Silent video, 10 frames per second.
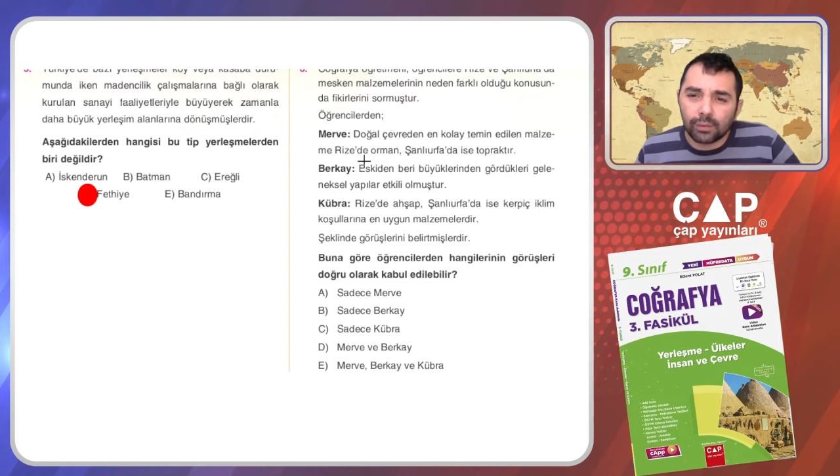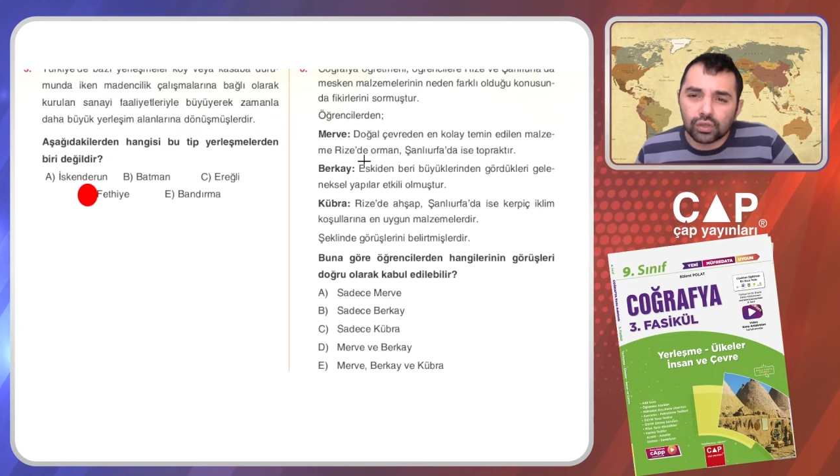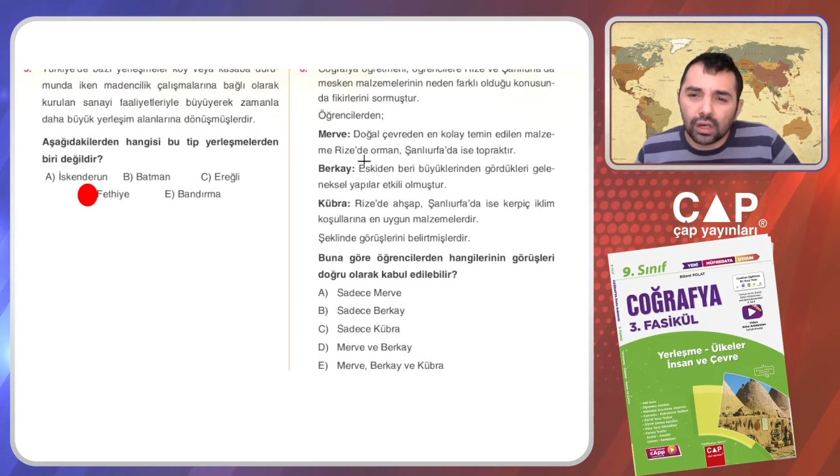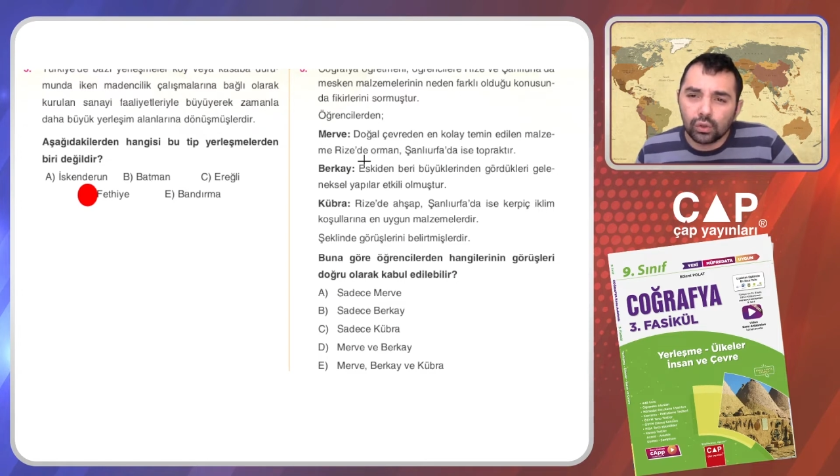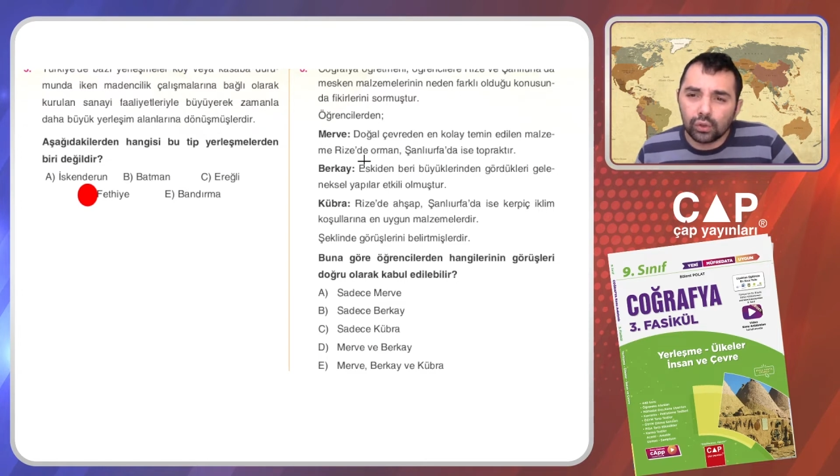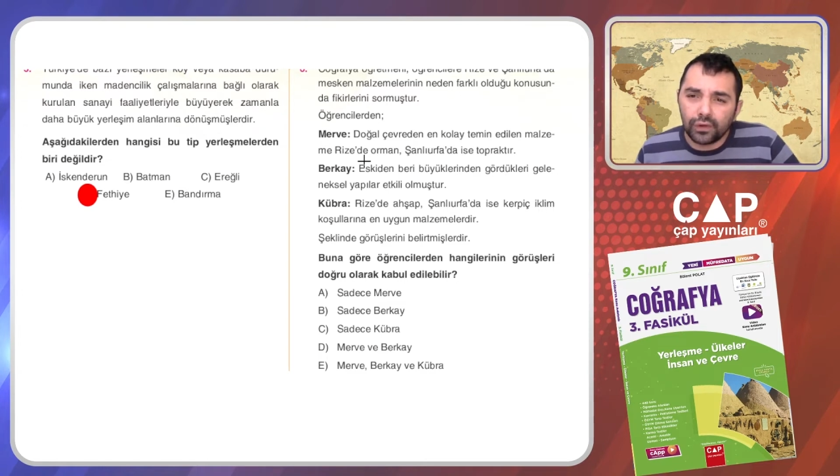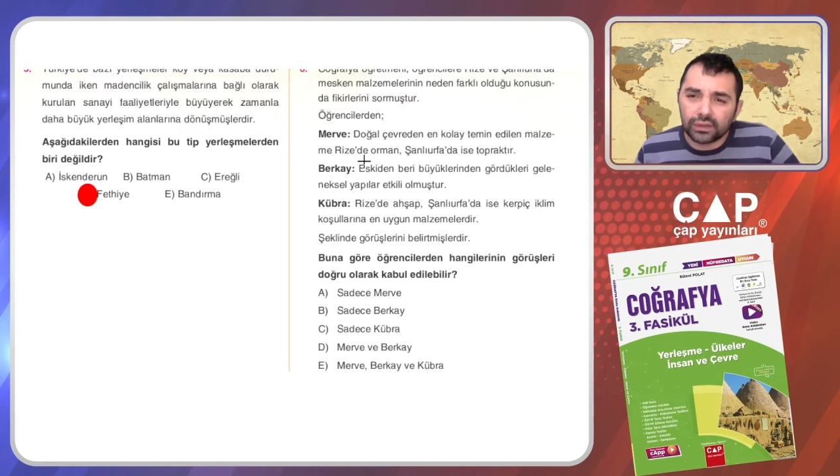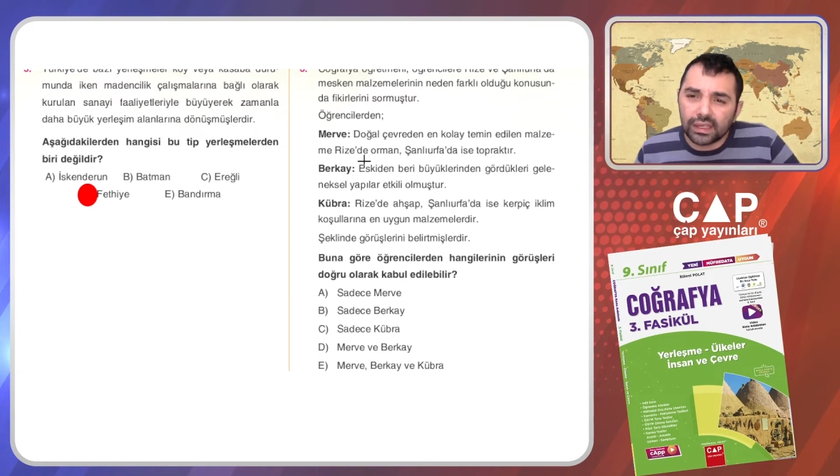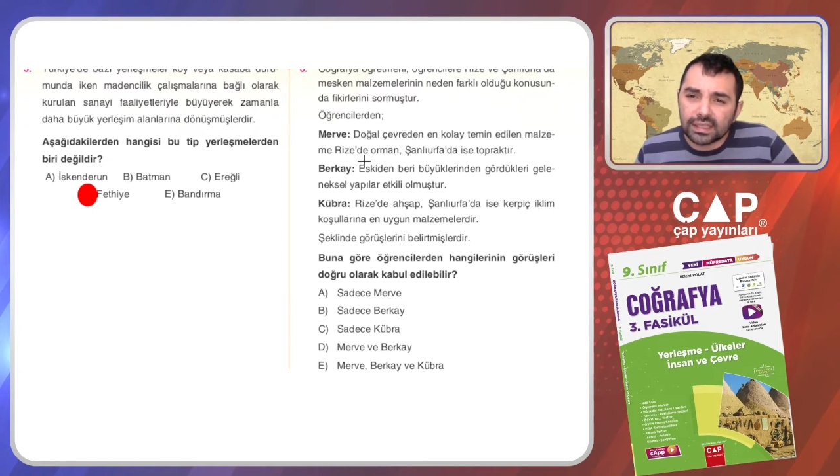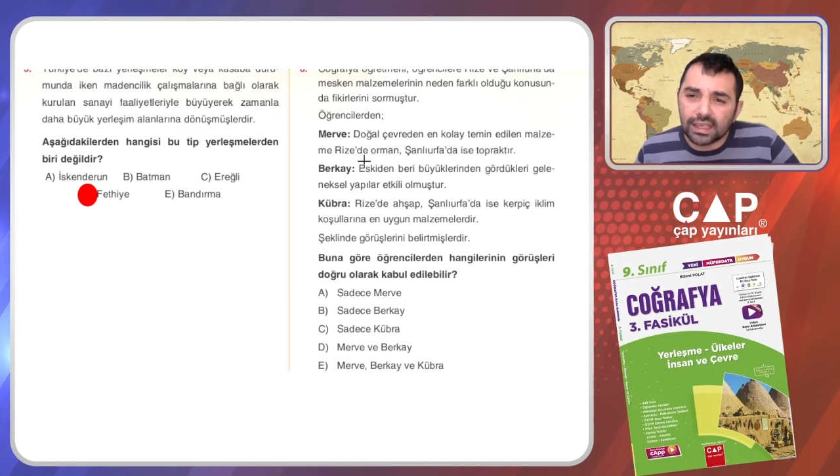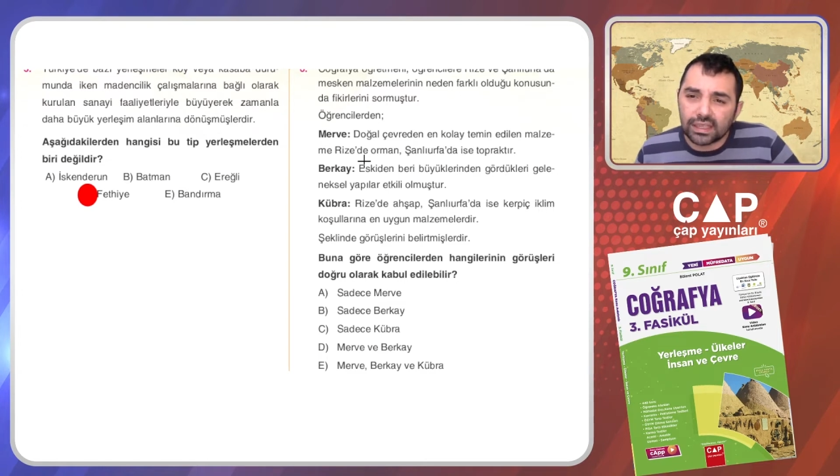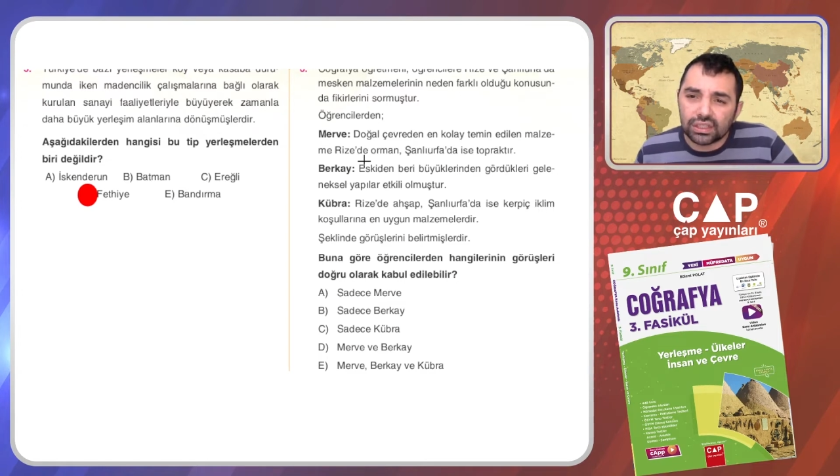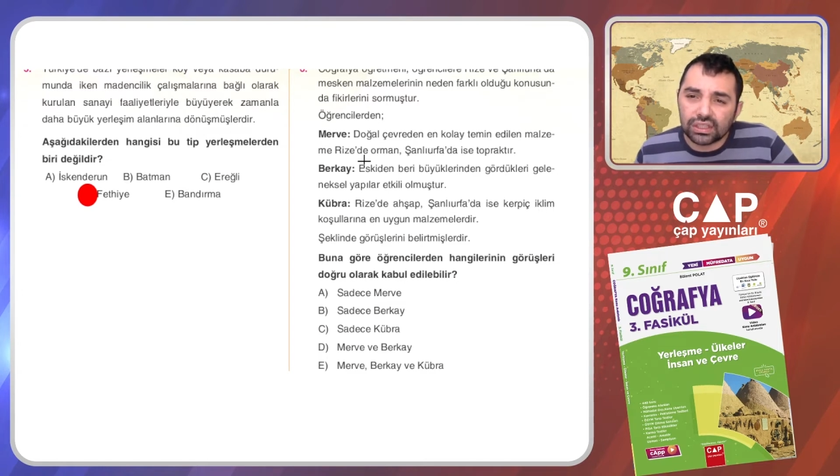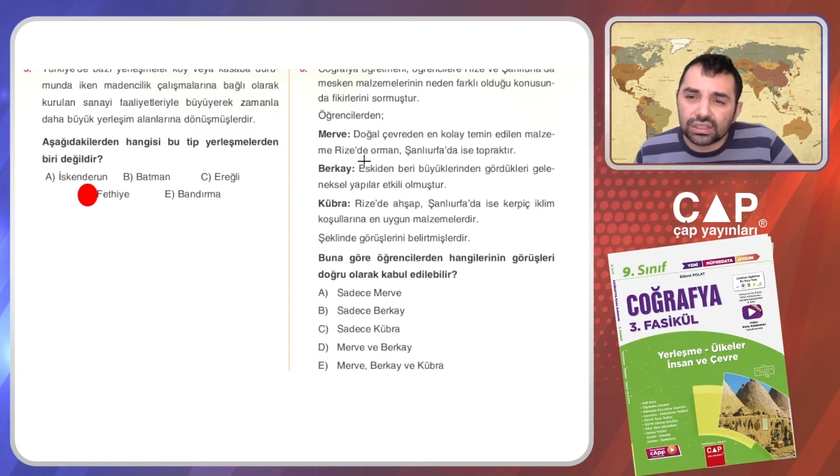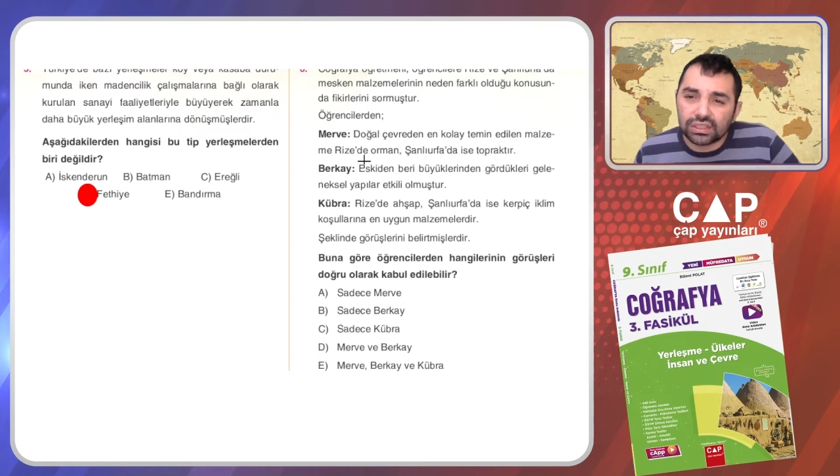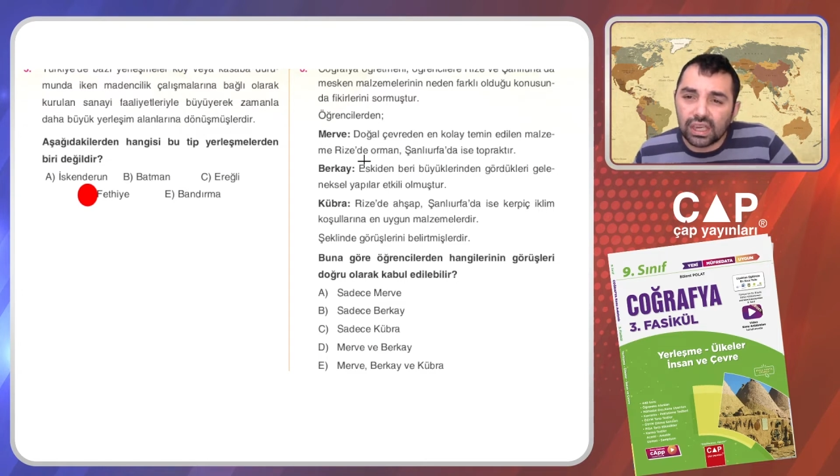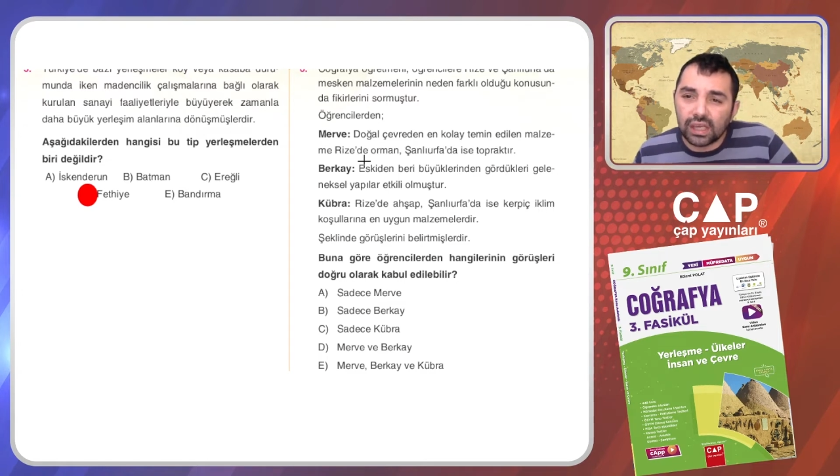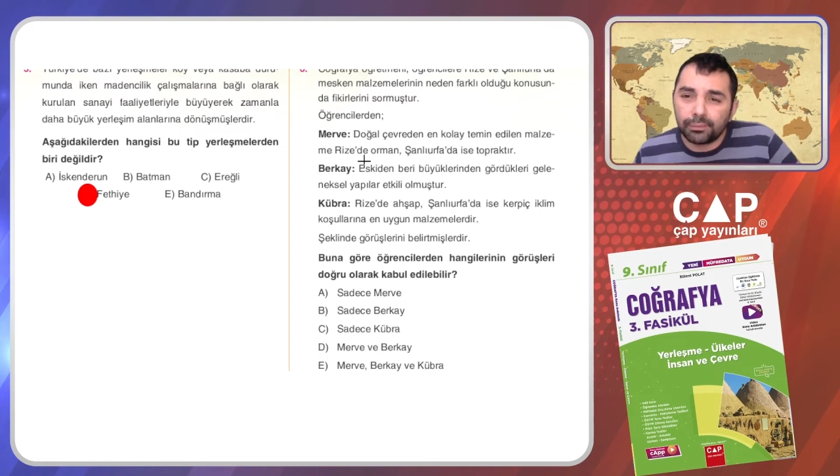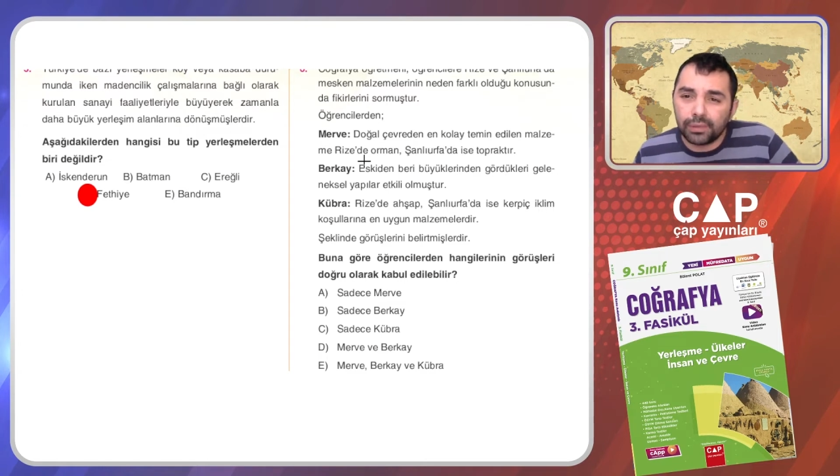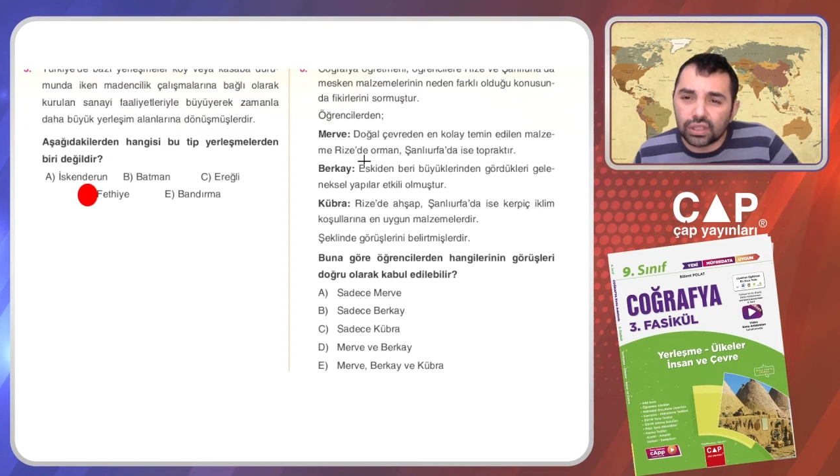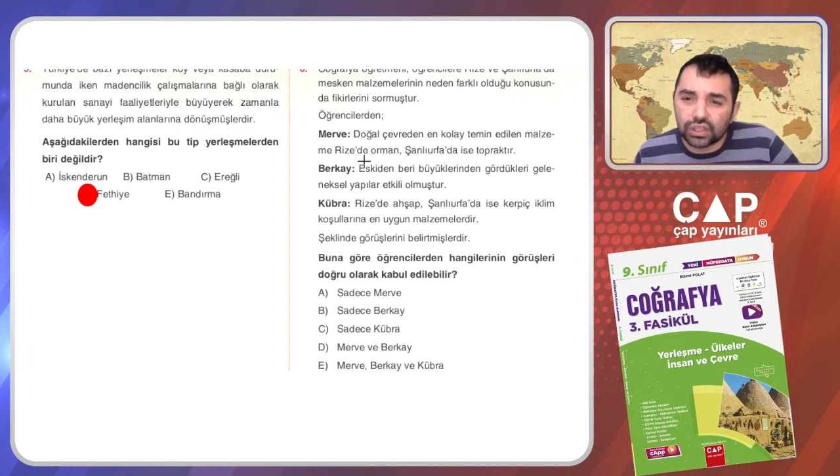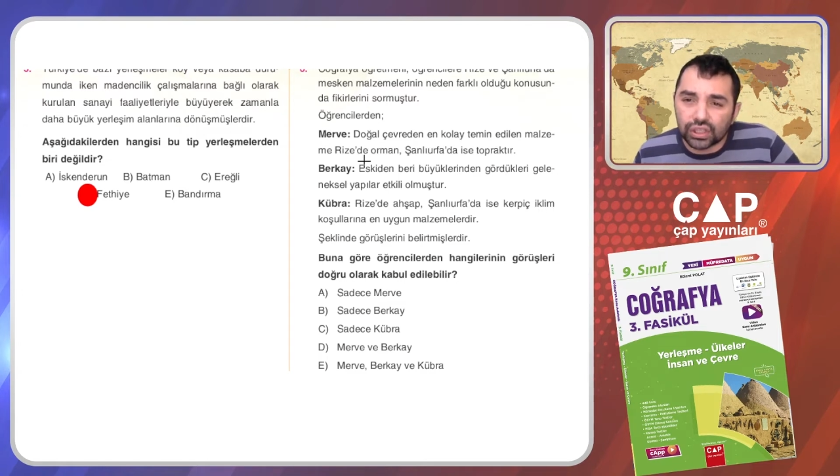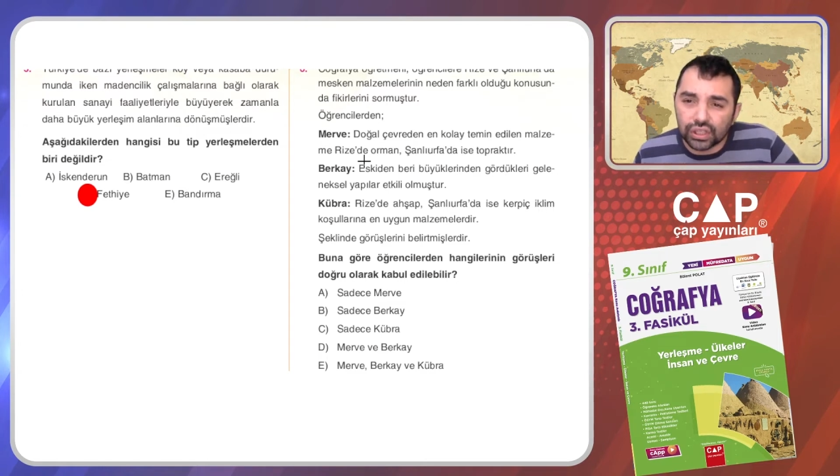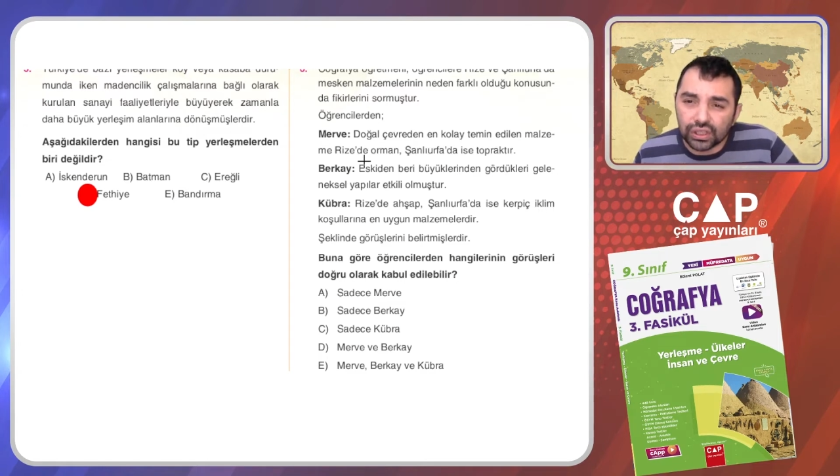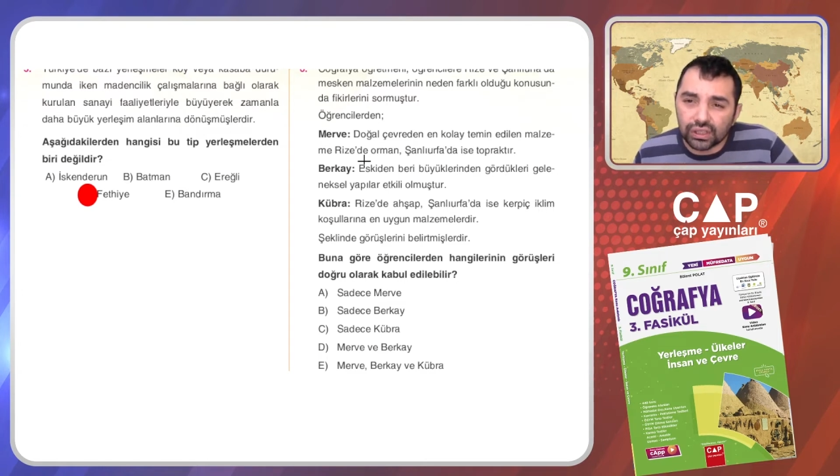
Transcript: Şanlıurfa'da ise kerpiç